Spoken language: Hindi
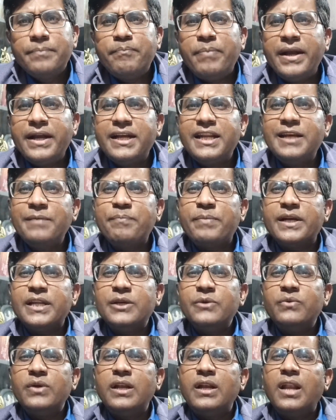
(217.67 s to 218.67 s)
पेंडिंग पड़े
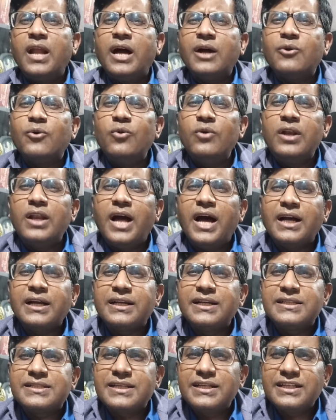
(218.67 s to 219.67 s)
हुए हैं लाखों लाख
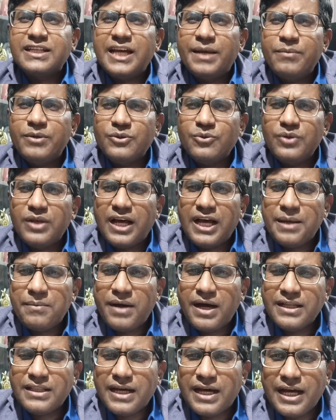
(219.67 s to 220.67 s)
की संख्या में तो
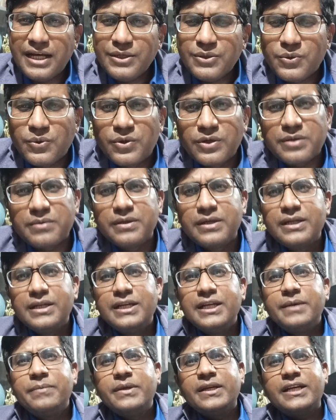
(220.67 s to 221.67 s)
इलाहाबाद हाईकोर्ट
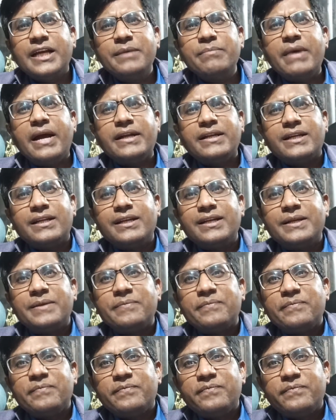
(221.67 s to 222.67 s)
में कई मैटर हैं
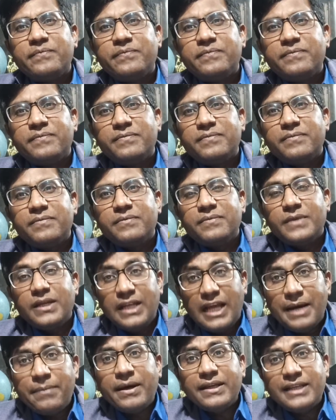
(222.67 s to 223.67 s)

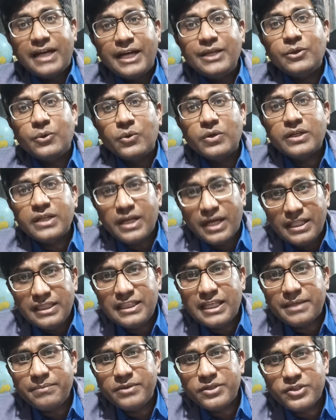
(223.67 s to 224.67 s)
इलाहाबाद हाईकोर्ट के
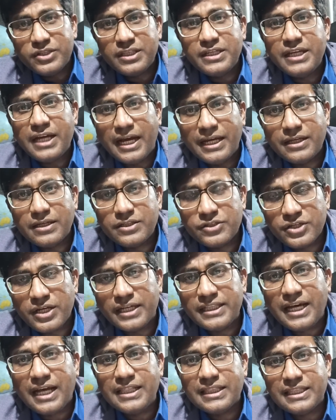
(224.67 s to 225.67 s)
अंदर में जितनी हाई
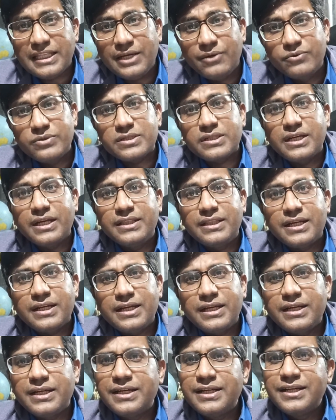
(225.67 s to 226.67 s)
अदालतें हैं उसके अंदर
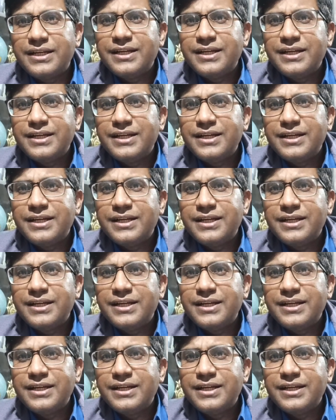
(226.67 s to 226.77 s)
है